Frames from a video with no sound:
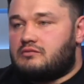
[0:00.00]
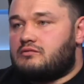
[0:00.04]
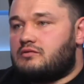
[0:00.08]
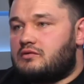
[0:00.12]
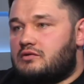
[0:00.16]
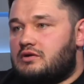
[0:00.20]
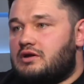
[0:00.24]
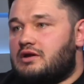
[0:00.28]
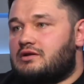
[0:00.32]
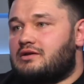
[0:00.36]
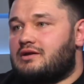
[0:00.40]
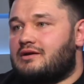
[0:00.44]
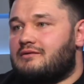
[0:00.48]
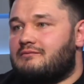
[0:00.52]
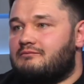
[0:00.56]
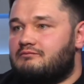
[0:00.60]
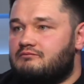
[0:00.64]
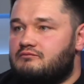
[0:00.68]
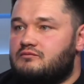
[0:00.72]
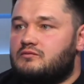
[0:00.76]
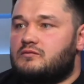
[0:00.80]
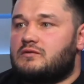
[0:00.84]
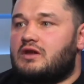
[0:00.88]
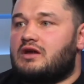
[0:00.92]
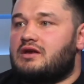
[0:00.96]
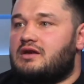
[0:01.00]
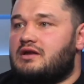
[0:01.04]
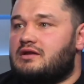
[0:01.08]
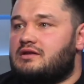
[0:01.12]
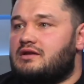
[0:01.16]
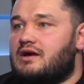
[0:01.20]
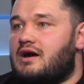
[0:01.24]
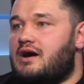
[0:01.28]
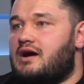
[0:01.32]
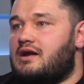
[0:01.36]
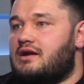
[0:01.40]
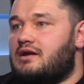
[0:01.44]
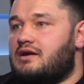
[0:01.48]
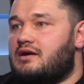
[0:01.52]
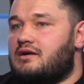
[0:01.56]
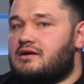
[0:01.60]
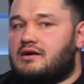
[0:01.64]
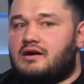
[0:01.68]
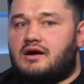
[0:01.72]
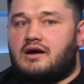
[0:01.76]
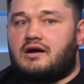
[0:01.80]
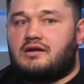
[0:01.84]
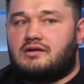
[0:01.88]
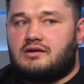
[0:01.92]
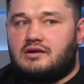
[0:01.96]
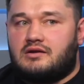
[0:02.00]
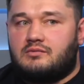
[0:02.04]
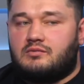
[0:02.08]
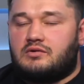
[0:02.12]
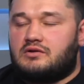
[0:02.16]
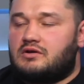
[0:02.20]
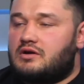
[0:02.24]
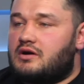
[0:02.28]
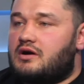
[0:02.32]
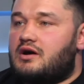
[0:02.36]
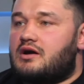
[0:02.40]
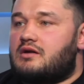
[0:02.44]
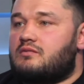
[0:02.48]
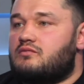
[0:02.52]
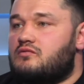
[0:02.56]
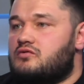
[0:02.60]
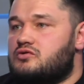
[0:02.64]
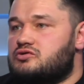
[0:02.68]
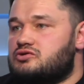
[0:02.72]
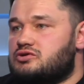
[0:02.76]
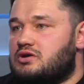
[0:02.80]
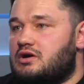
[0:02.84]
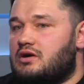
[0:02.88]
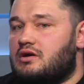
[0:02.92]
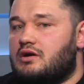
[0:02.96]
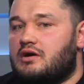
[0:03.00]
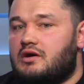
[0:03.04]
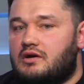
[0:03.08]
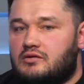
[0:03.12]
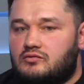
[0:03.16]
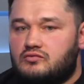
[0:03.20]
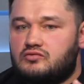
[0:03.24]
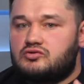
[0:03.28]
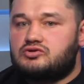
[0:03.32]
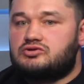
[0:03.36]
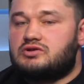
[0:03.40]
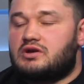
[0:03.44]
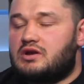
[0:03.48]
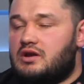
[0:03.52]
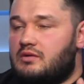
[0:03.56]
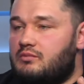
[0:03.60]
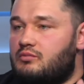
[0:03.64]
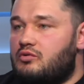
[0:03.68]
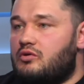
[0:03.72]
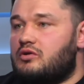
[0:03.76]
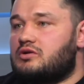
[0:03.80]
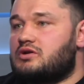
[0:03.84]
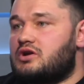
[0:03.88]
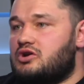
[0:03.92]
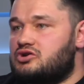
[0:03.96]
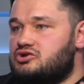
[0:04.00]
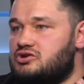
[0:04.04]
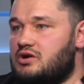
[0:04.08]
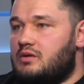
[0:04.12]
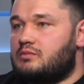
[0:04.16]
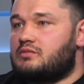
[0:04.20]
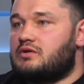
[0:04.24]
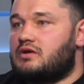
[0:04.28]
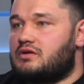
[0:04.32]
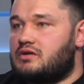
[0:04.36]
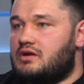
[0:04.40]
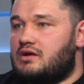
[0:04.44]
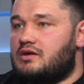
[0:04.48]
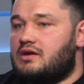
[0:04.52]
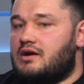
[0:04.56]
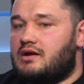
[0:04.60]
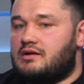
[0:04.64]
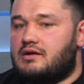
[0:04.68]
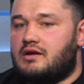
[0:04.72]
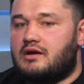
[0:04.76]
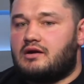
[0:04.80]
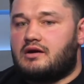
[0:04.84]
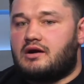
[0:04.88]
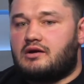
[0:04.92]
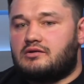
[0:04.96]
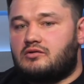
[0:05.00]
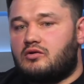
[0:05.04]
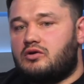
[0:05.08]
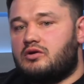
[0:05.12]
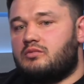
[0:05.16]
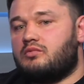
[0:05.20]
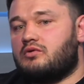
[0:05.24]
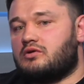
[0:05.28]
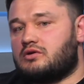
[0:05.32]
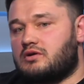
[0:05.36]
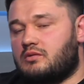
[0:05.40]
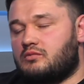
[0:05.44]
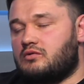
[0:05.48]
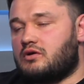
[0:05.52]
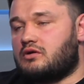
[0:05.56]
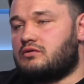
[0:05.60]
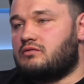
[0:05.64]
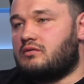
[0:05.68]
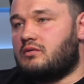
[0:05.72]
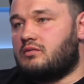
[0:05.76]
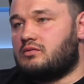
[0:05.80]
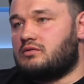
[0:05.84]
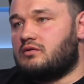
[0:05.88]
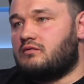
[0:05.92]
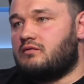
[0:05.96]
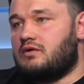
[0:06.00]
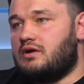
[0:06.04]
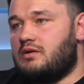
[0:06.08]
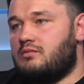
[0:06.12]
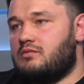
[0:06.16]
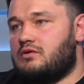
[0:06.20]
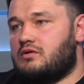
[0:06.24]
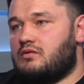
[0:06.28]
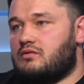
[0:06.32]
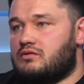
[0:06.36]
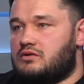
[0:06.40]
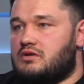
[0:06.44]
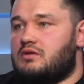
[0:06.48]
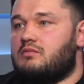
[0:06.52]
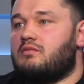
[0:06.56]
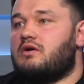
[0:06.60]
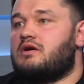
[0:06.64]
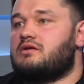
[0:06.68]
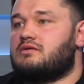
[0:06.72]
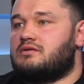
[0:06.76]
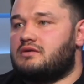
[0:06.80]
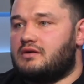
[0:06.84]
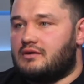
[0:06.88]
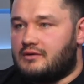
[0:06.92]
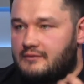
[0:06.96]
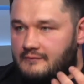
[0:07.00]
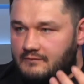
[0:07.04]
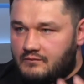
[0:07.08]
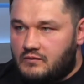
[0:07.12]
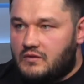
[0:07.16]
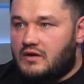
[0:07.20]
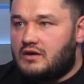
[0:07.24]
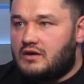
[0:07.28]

ну, где-то на гитаре играет, либо на гармошке. Нужно ребенка чем-то занять. Когда у ребенка много свободного времени, он занимается